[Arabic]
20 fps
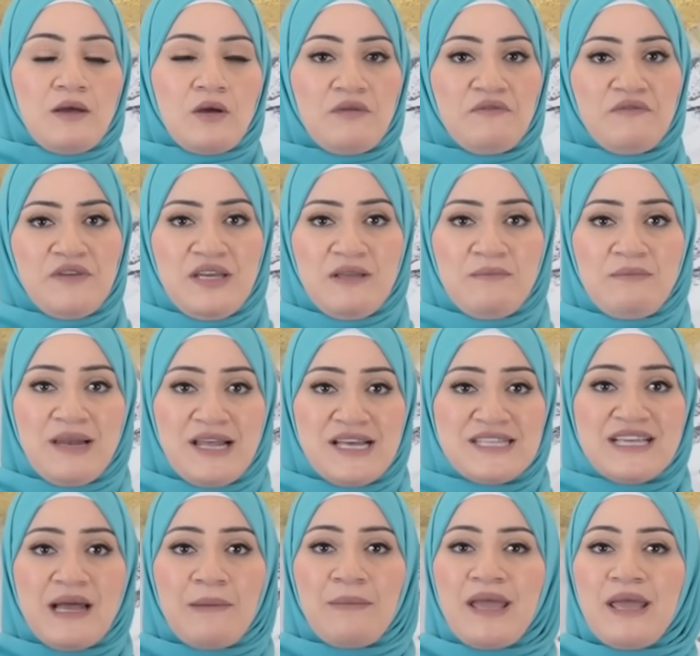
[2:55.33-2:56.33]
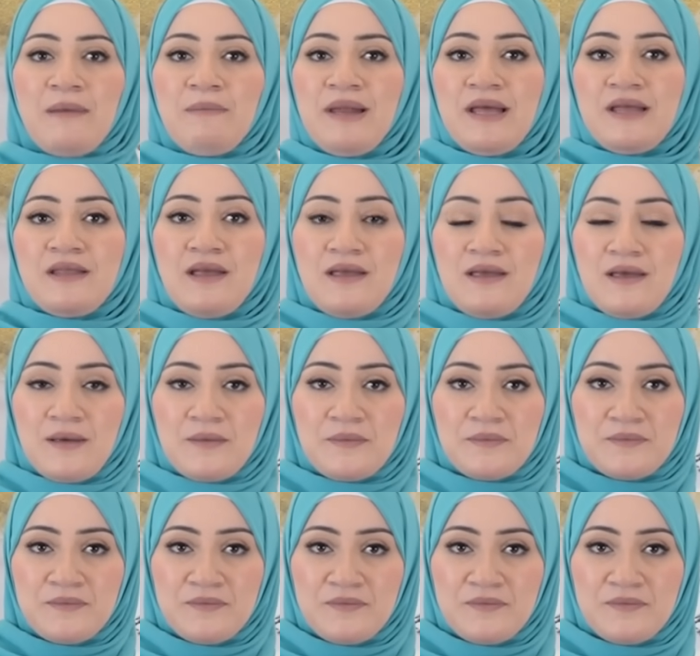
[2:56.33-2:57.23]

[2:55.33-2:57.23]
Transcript: كان في عيد ميلادي قام جايب لي هديه